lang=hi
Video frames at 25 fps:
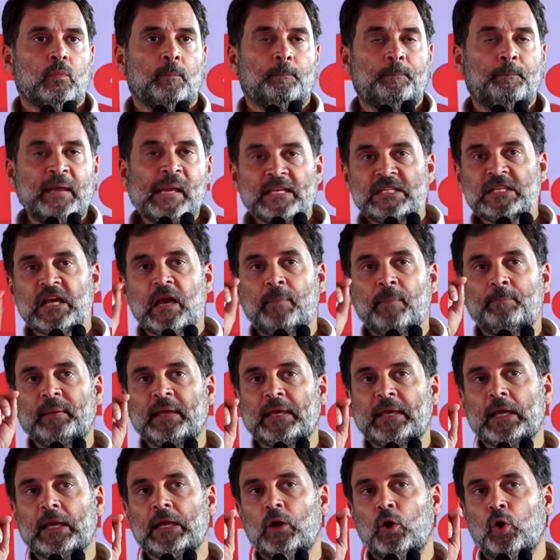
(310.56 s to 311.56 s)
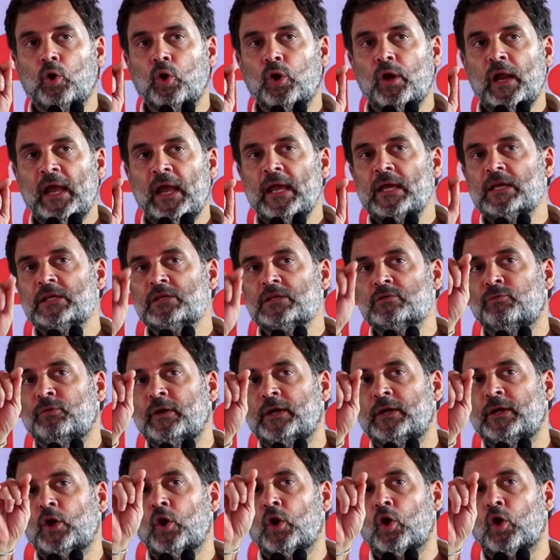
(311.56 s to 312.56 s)
बीजेपी के लोगों ने इस
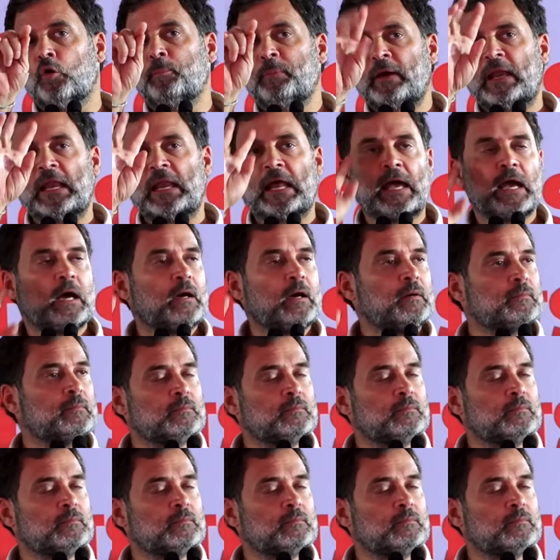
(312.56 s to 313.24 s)
वीडियो को फैलाया